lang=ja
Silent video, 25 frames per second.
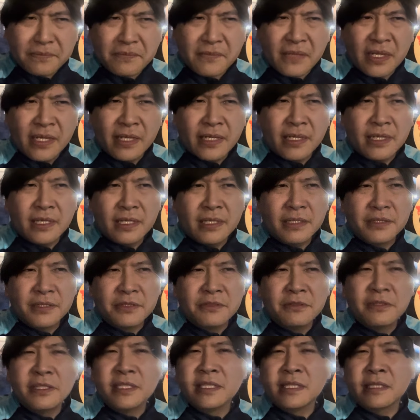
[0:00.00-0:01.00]
えー、
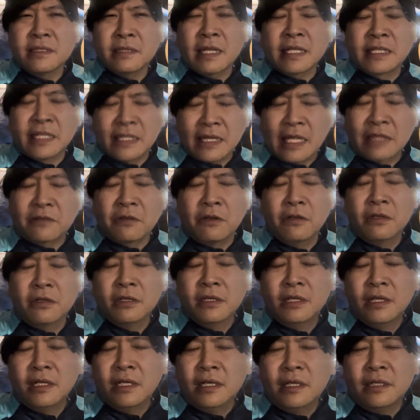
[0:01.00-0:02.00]
優位に立てたと。
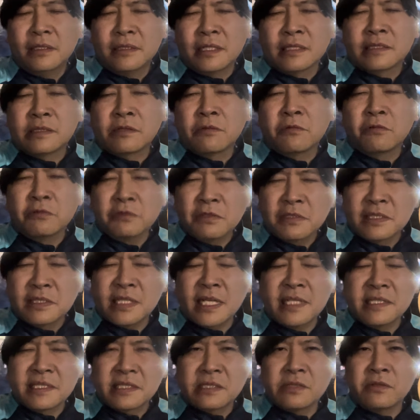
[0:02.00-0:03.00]
で、そこの
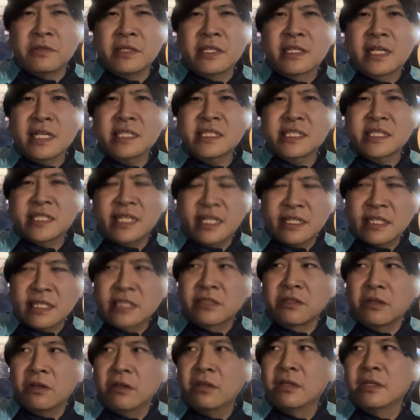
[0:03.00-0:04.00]
チャンスを生かしきれた
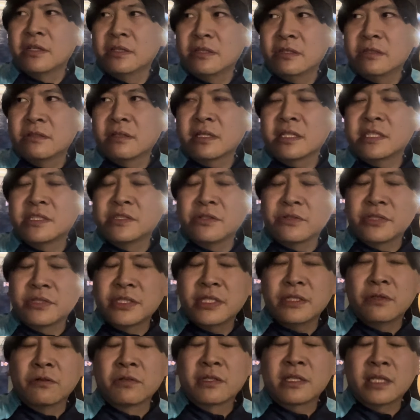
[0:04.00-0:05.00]
というのが非常
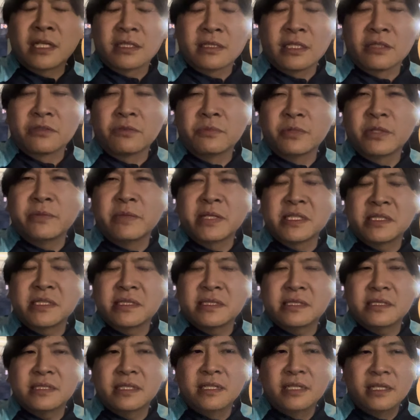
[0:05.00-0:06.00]
に大きかったと思いま
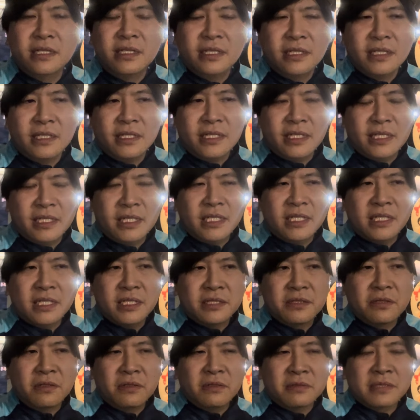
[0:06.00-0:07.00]
す。えー
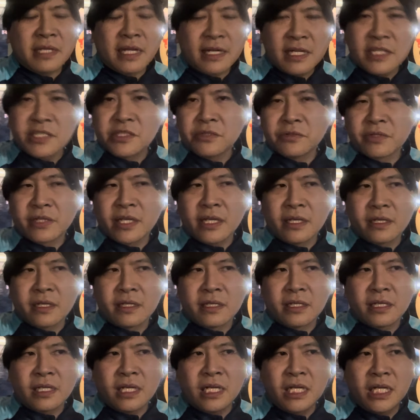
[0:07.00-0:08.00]
と、高以上の結
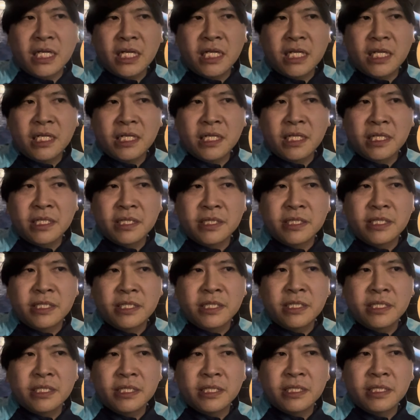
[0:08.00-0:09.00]
果
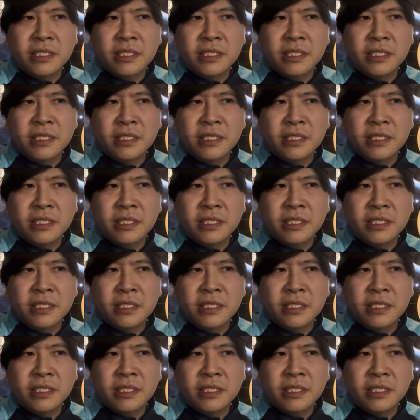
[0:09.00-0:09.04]
に